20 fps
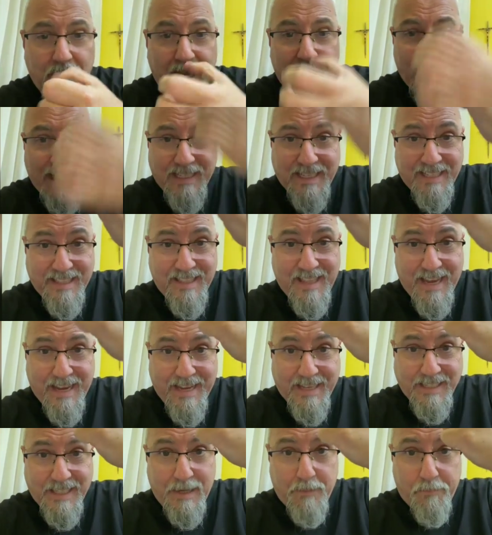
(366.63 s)
Esa
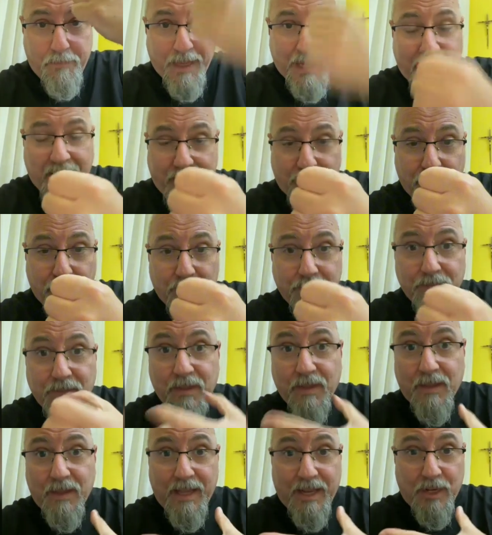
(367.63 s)
estaca es el pecado.
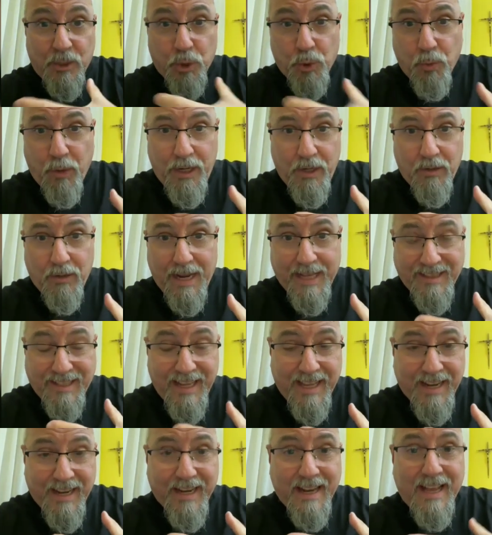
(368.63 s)
El suelo, la
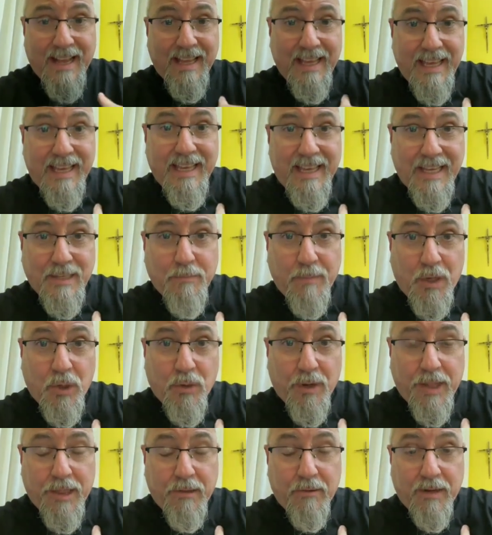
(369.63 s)
tierra, es mi
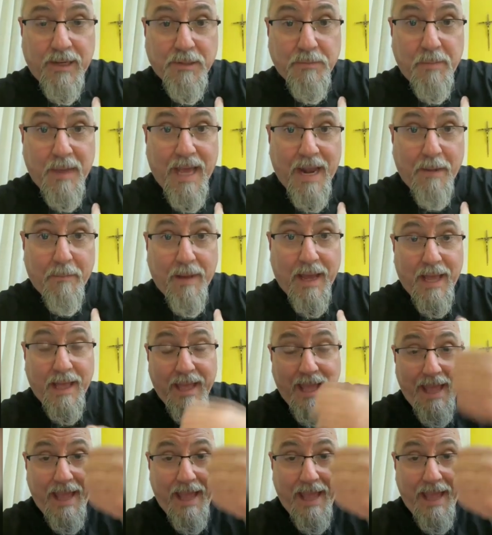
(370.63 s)
corazón, es mi alma.